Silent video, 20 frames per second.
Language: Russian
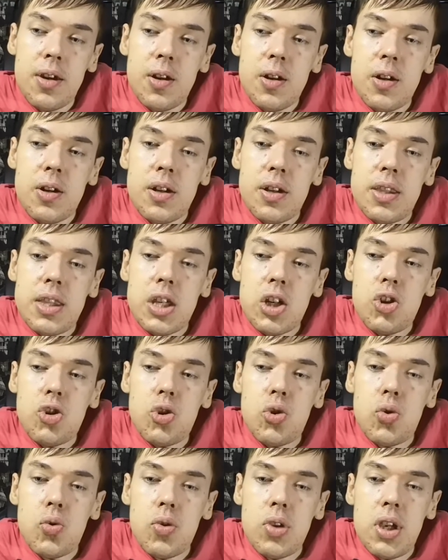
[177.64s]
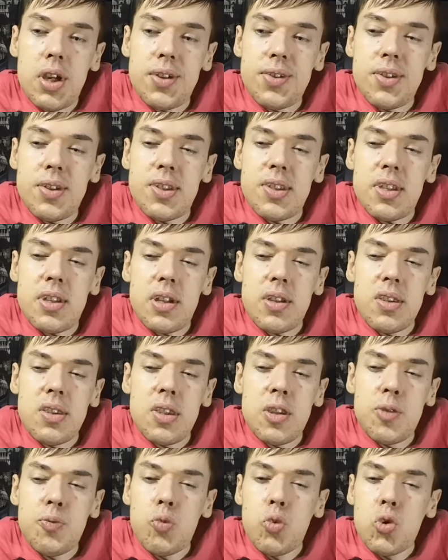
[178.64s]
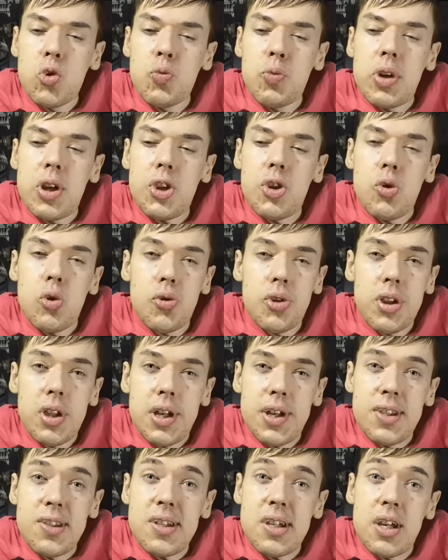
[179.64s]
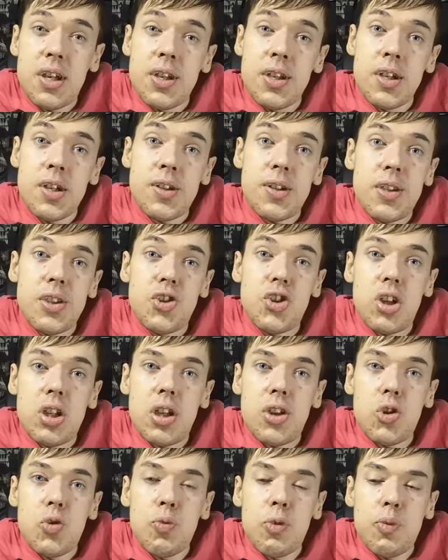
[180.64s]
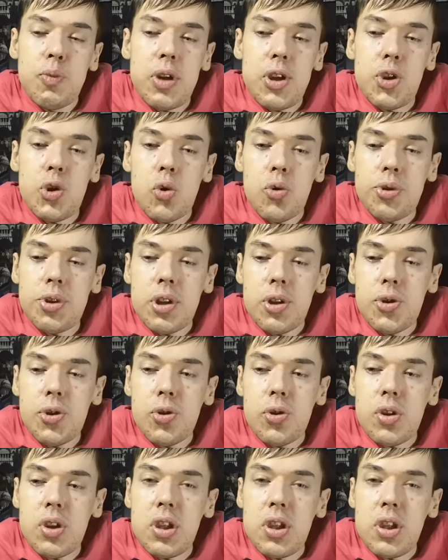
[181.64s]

А, так что я здесь не буду брать тотал, хотя изначально я думал брать тотал,